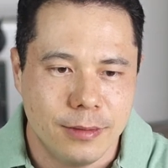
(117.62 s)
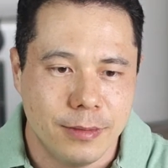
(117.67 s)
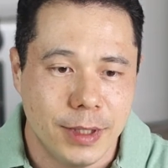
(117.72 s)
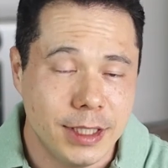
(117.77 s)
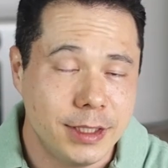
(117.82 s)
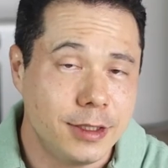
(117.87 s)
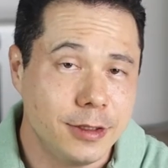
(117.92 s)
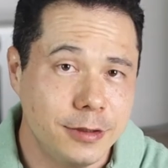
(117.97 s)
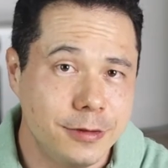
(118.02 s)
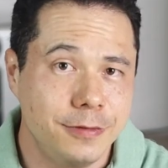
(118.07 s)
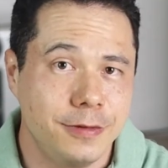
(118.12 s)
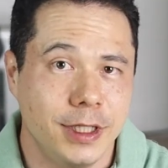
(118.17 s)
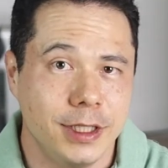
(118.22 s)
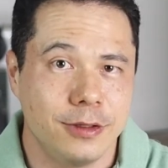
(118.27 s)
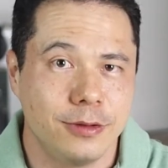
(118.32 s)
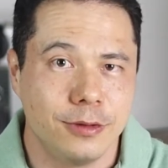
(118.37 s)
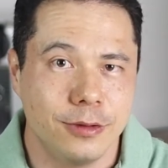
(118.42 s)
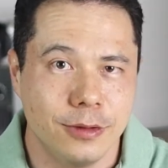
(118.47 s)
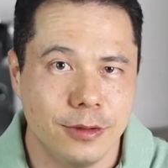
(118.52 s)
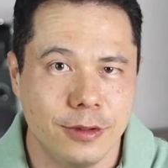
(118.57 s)
Mas tem um
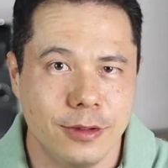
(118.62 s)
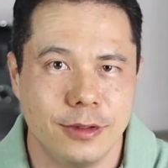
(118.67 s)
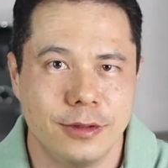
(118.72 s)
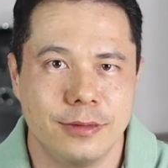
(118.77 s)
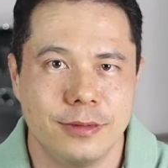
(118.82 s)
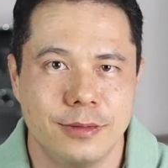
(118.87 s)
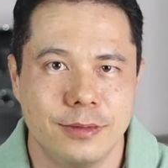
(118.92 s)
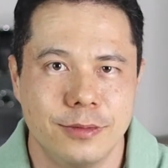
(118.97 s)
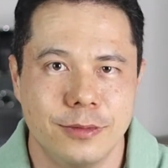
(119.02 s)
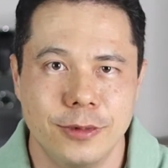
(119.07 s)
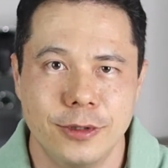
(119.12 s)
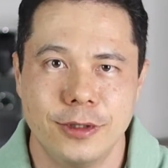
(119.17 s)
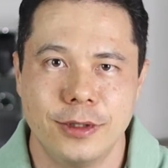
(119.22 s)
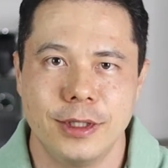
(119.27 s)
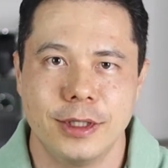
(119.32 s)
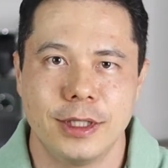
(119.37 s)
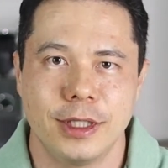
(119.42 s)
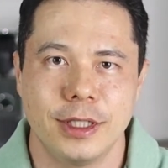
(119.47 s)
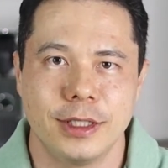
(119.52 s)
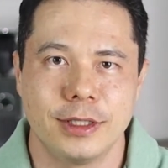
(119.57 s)
fator
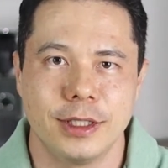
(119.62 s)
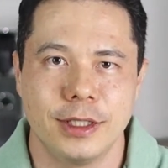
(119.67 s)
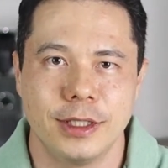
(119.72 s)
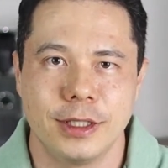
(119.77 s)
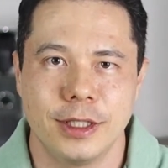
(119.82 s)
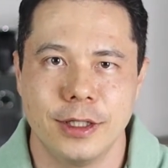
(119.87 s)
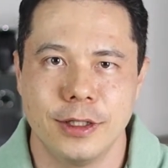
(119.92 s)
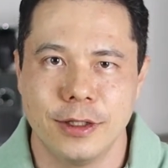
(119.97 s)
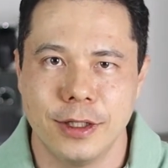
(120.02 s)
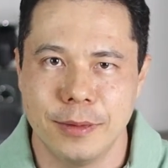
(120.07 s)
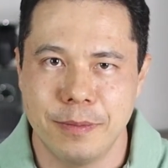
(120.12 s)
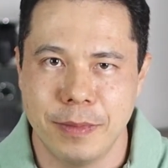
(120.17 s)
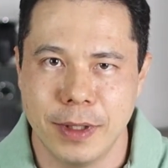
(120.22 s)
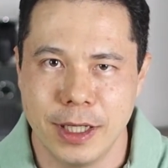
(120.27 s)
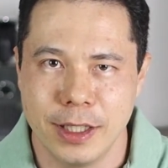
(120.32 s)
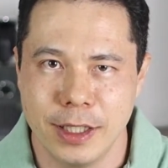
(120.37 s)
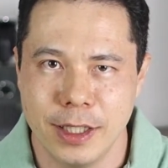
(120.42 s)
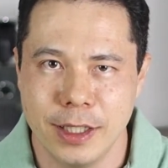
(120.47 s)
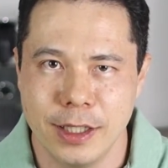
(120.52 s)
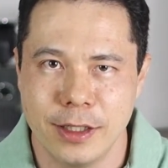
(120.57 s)
muito interessante que eu
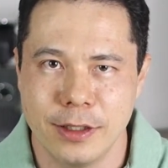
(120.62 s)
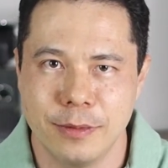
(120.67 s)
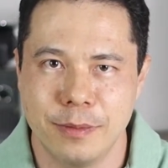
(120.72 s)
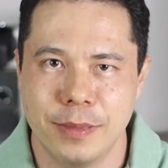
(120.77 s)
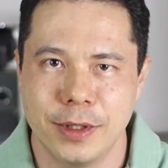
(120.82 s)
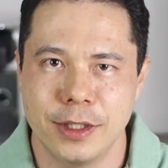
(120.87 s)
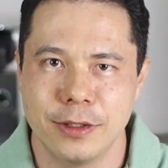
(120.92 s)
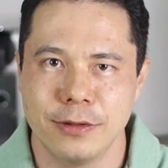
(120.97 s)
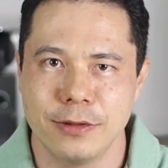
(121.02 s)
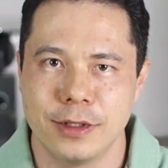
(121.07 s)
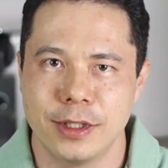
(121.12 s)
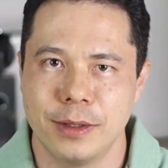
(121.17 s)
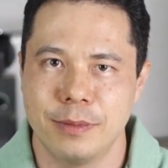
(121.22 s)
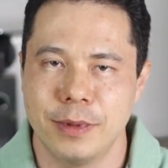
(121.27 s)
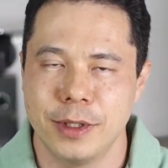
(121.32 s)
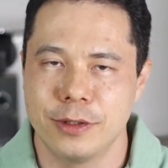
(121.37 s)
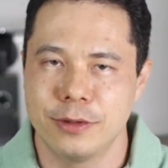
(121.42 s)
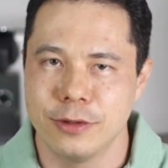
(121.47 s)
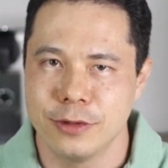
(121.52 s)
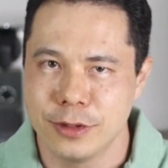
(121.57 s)
reparei, que eu perguntei
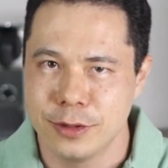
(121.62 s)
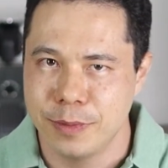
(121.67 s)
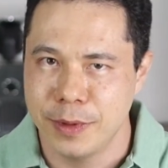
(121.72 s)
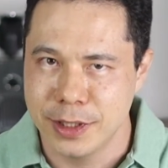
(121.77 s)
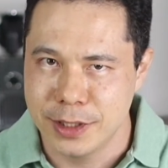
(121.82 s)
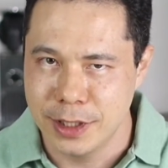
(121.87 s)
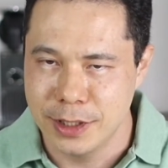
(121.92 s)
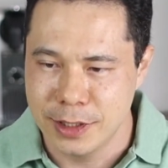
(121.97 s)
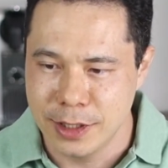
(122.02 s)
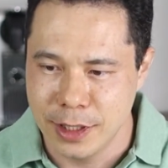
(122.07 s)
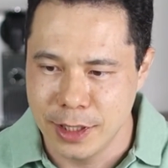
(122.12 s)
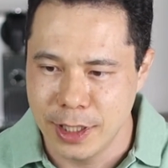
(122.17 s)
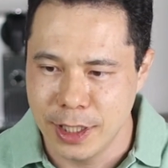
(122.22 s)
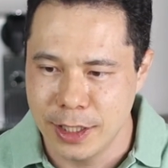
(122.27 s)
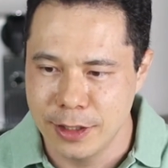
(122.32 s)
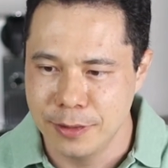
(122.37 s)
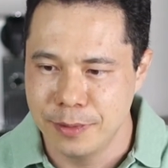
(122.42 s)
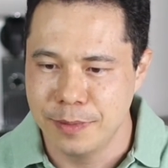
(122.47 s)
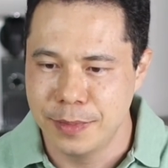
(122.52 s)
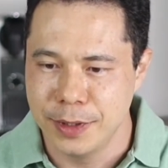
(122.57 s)
para todos os pacientes que ganham